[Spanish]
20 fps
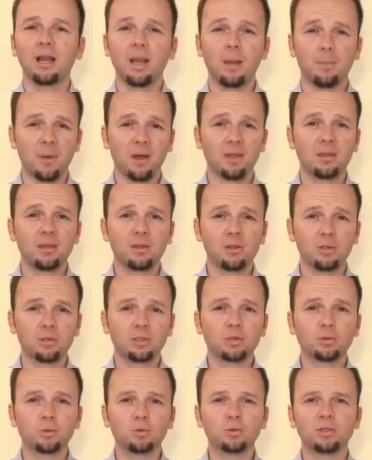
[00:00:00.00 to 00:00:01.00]
La paz de
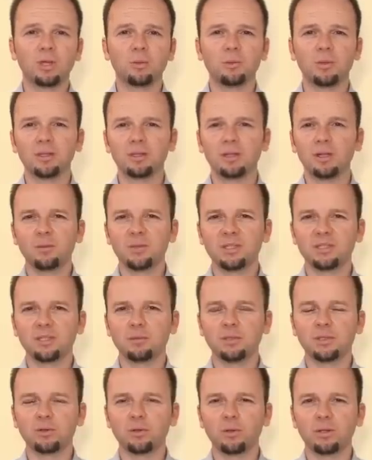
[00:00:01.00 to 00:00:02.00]
Dios es justamente el
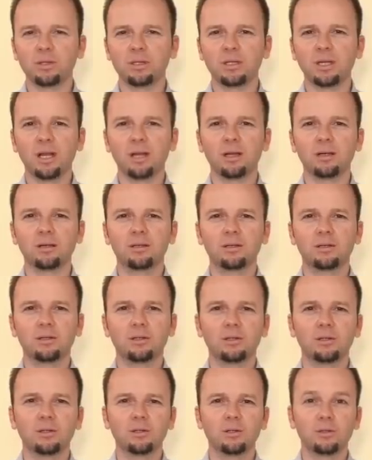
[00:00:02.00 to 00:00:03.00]
pensamiento central.
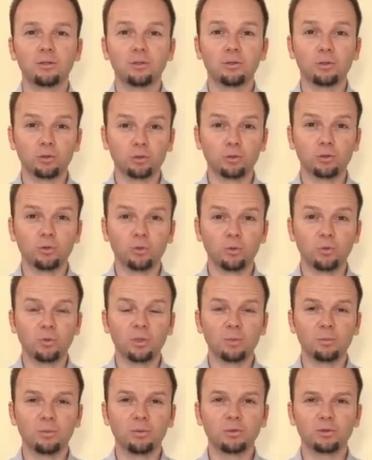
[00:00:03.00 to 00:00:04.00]
No soy un
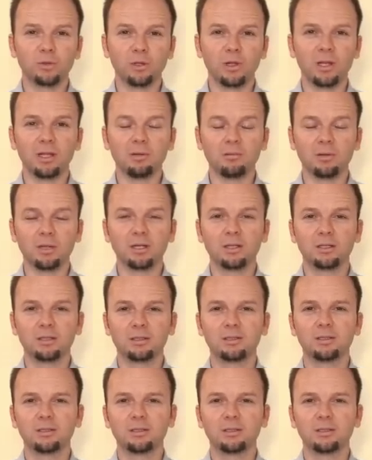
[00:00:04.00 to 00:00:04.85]
cuerpo, soy libre.